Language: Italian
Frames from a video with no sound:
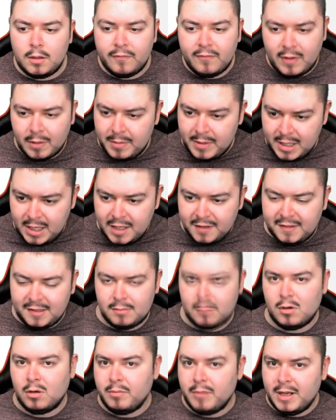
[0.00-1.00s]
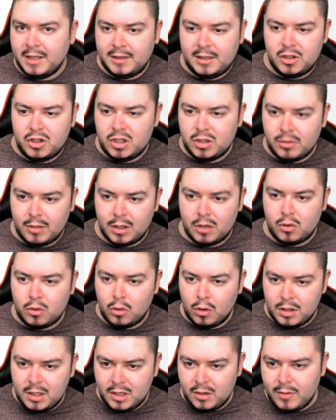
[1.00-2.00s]
va benissimo, mettici
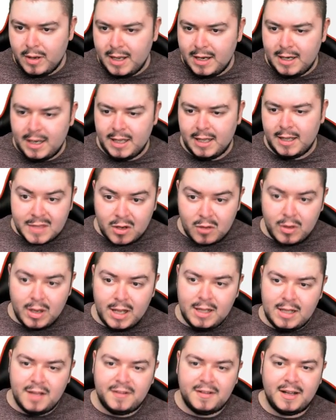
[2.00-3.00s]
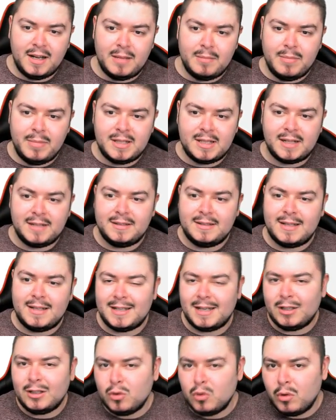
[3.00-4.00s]
qualcuno di quelli. Quindi sarebbe da, da
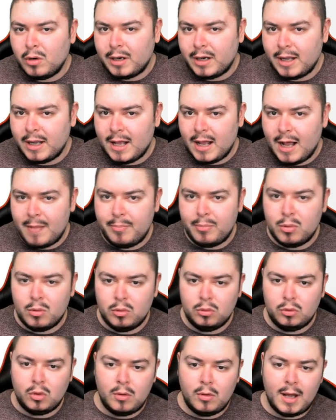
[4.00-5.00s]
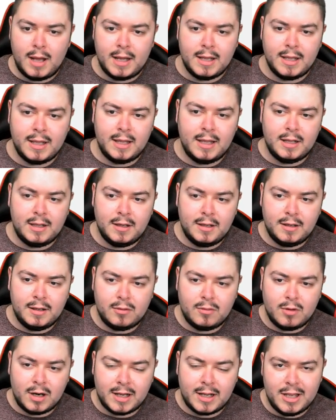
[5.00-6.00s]
tradurre appunto anche
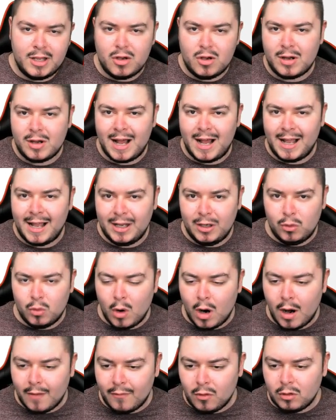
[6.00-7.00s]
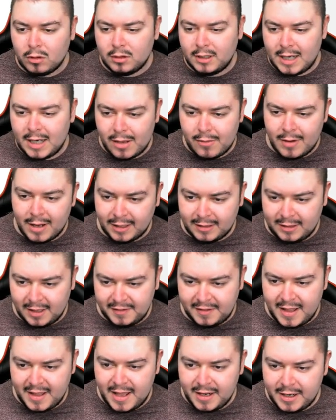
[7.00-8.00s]
qualche yokai nuovo della quarta
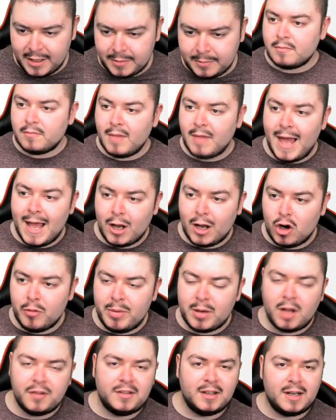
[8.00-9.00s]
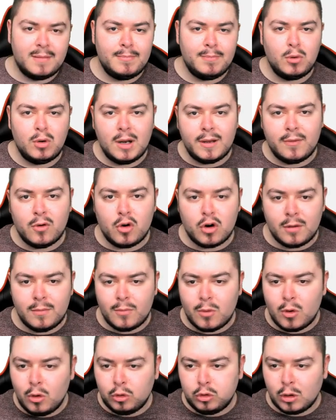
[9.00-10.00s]
serie. Ecco, però sarebbe un lavoro
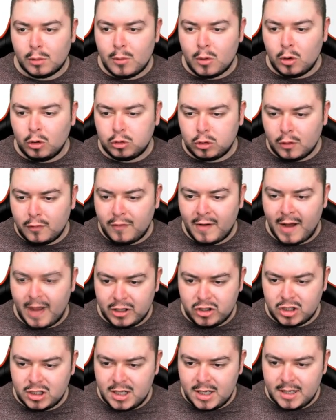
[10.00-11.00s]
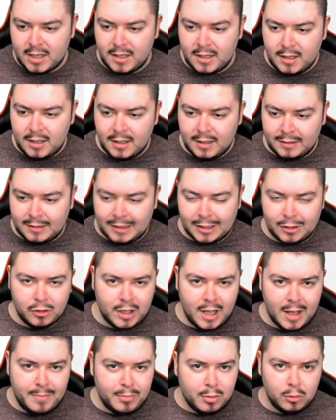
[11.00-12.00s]
molto molto facile, dato
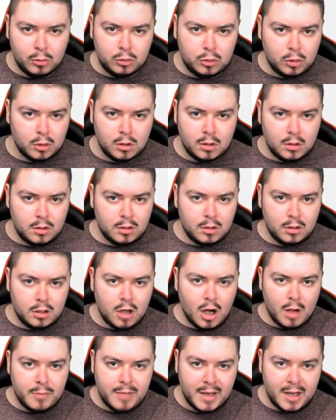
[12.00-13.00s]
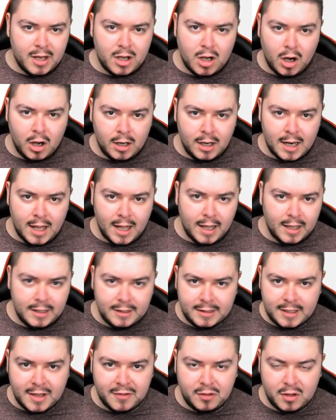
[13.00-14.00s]
che appunto copia e incolla
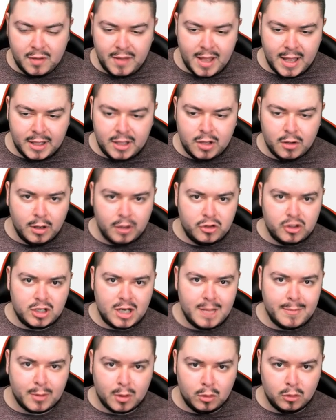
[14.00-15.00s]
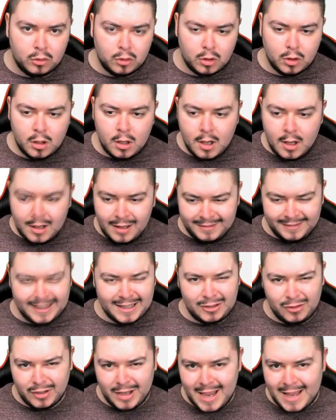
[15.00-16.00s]
il testo vecchio e ce l'hai pronto,
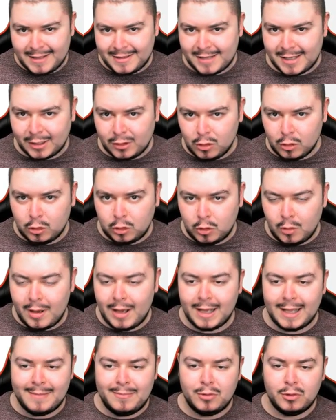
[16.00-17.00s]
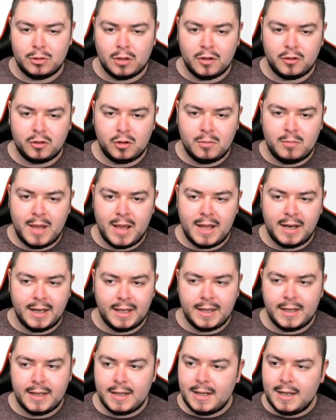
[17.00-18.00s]
dato che è tradotto anche piuttosto
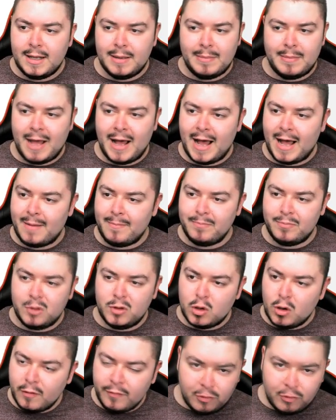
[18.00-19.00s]
bene. Ma non